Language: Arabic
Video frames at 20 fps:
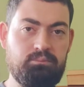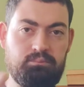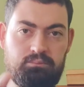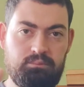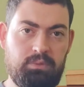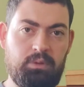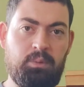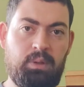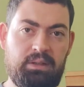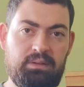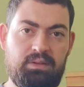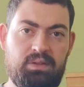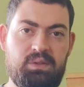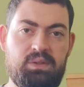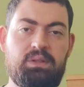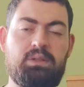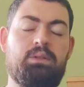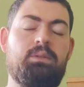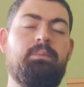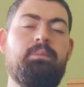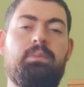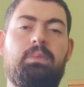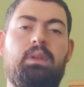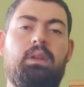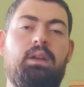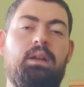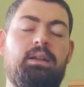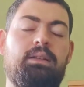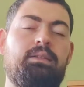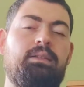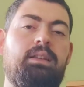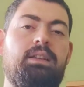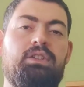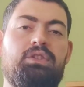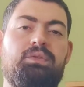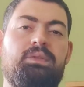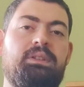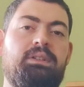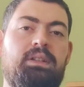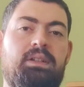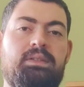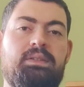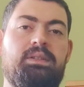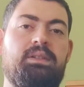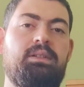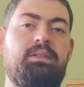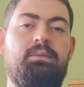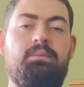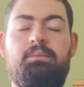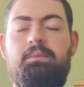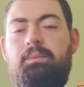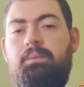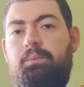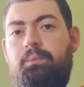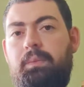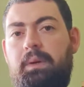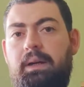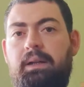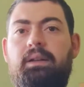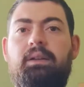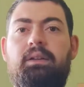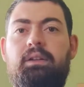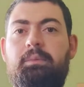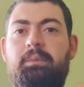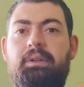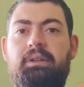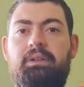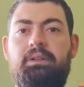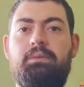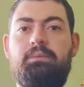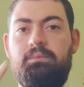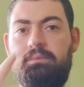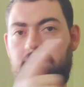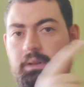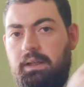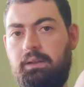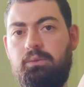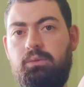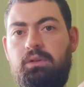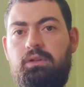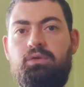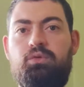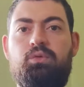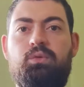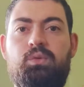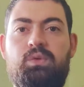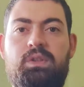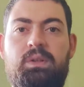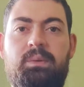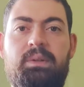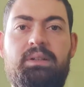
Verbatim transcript: بوقت قصير قديش في تحسين على الريميك خلونا نشوف سوا